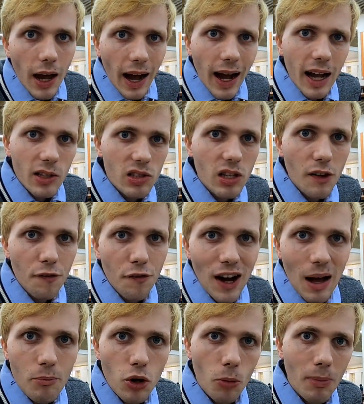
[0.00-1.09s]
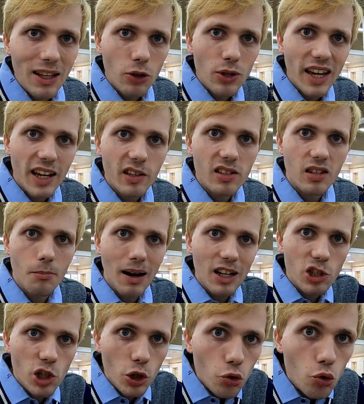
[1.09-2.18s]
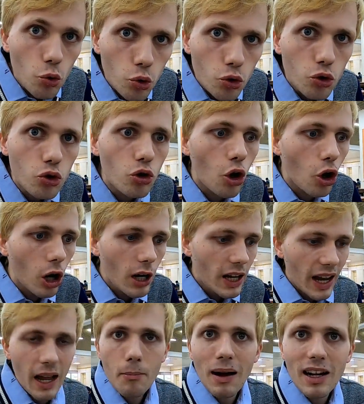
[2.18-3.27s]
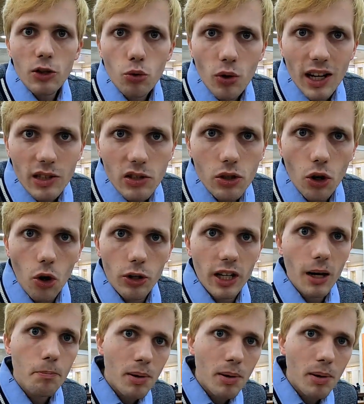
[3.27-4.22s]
ah sì Fabio, ma non è che se mangi tutto è maleducazione,